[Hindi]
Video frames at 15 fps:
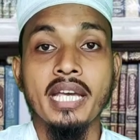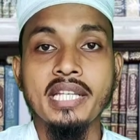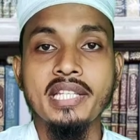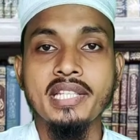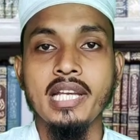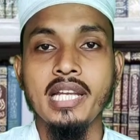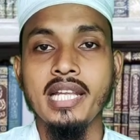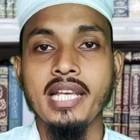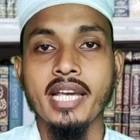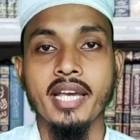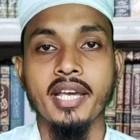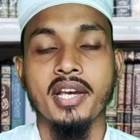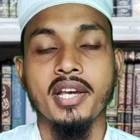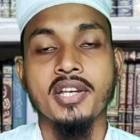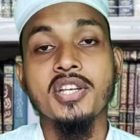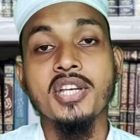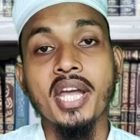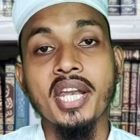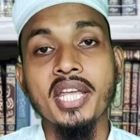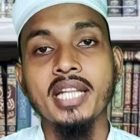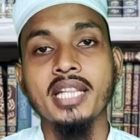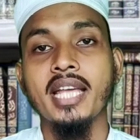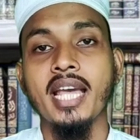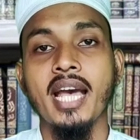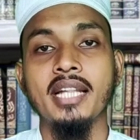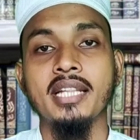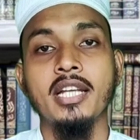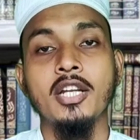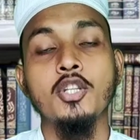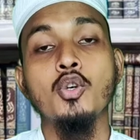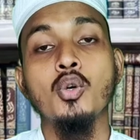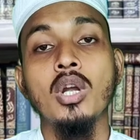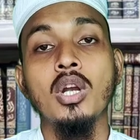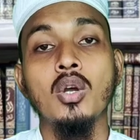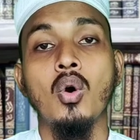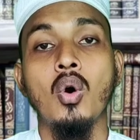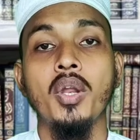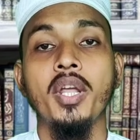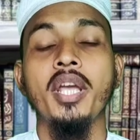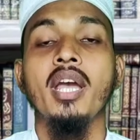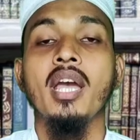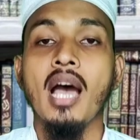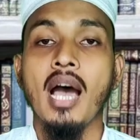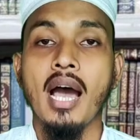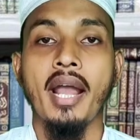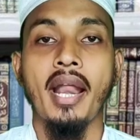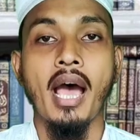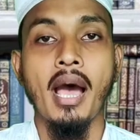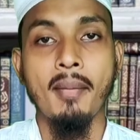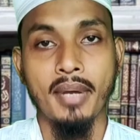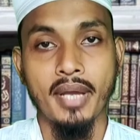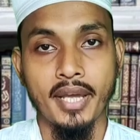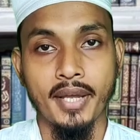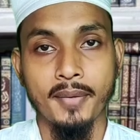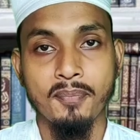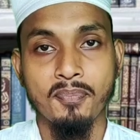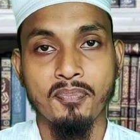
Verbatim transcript: इसीलिए शरीयत के अंदर चुगलखोरी हराम है